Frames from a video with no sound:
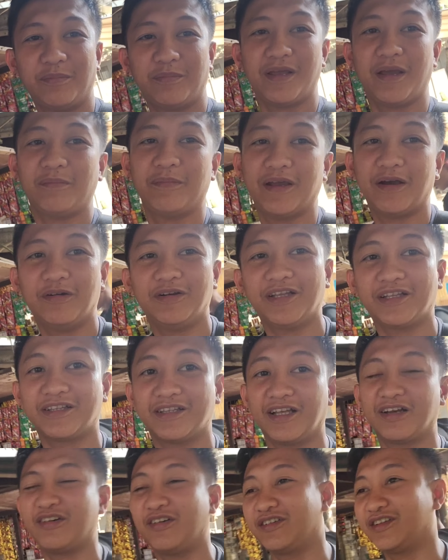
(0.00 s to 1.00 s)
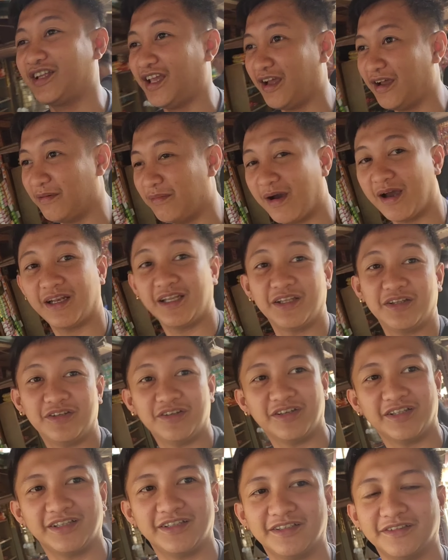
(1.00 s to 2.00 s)
maya-maya ulit ng konti. Abangan ninyo
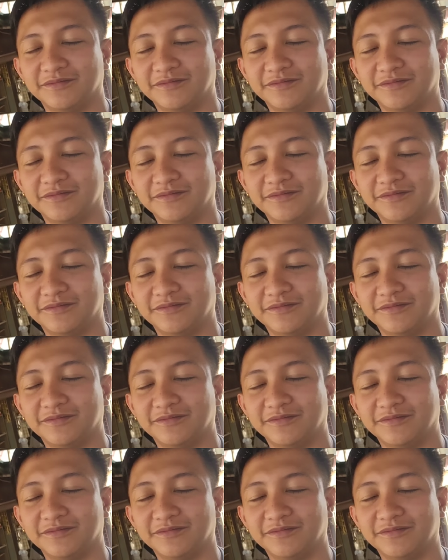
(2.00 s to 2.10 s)
yun.